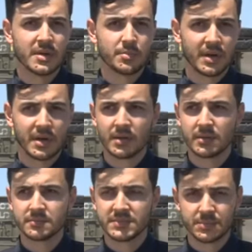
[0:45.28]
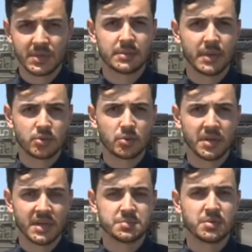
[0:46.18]
по тем данным, которые у
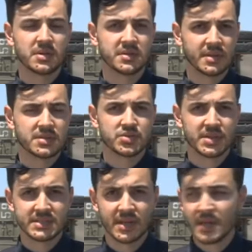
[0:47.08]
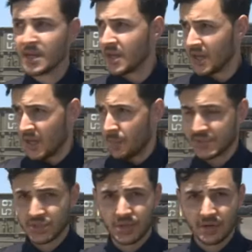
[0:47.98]
меня есть, было 36
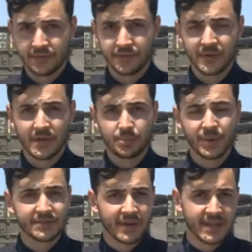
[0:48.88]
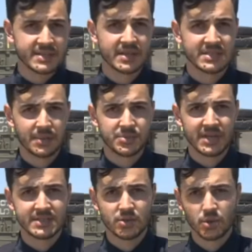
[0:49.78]
пассажиров. Э, предварительно
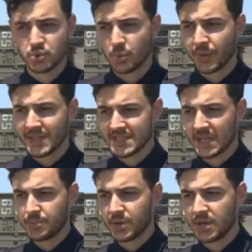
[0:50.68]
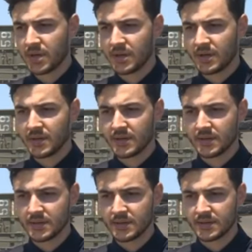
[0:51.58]
сообщается о том, что прицеп
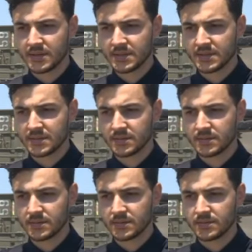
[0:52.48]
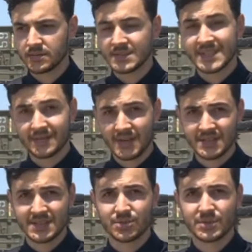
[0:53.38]
а,
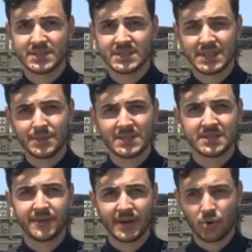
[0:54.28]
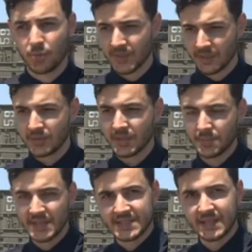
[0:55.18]
сорвался, то есть сломался фаркоп. Это вот это
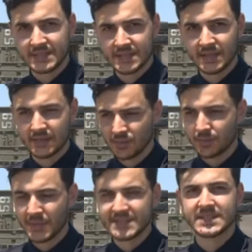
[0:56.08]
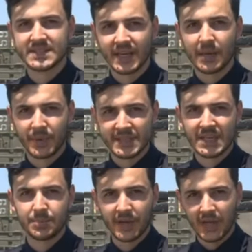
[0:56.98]
место, где, ну, место стыка
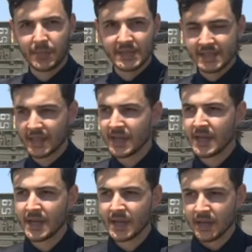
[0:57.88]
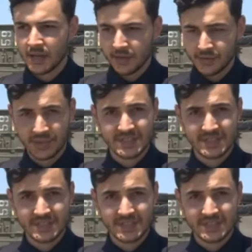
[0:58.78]
прицепа и КАМАЗа. Все это